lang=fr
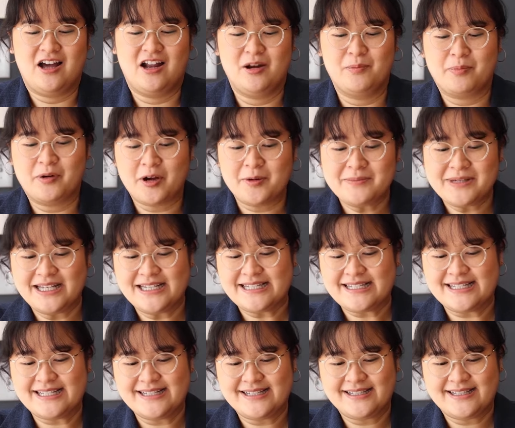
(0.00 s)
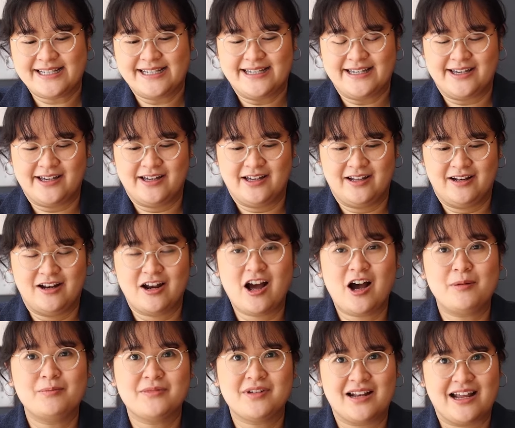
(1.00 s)
Euh, le premier ici, c'est euh,
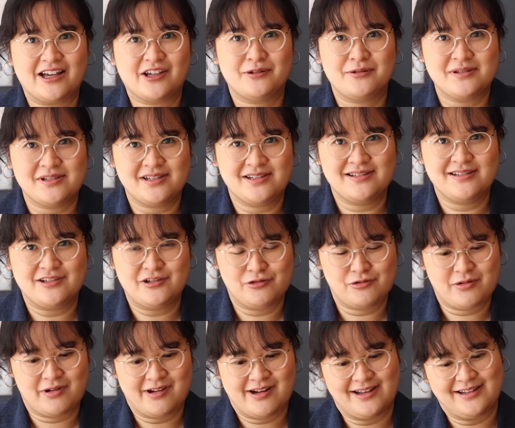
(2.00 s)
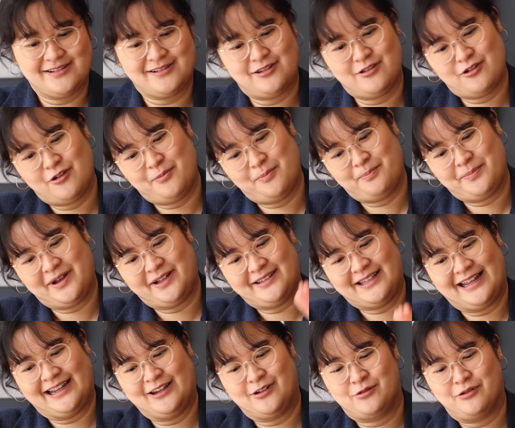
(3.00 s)
l'âme de la cuisine sichuanaise, le
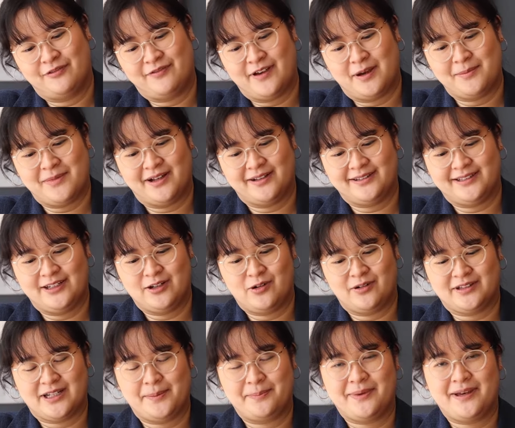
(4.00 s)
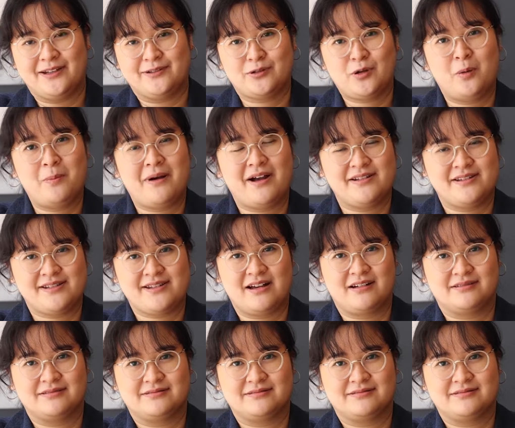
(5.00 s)
pâte d'haricots fermenté qu'on appelle doubanjiang.